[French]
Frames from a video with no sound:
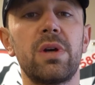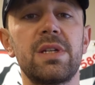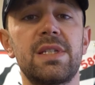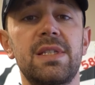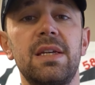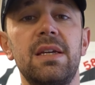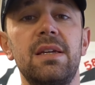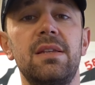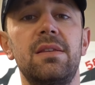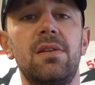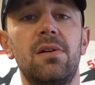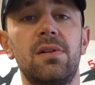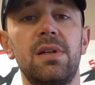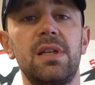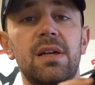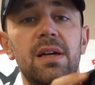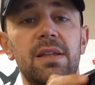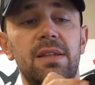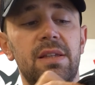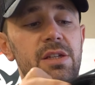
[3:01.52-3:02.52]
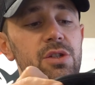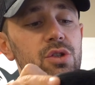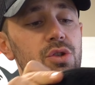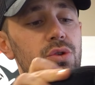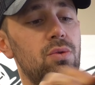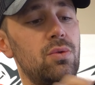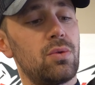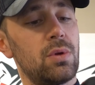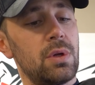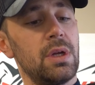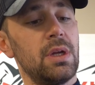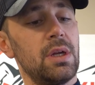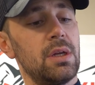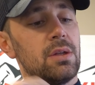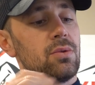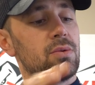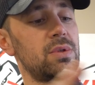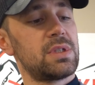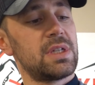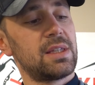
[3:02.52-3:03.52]
rester dans l'hydratation,
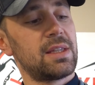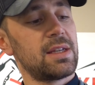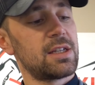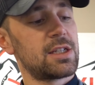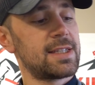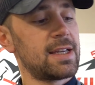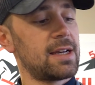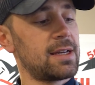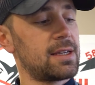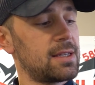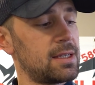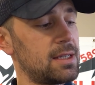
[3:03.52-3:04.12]
donc c'est un sac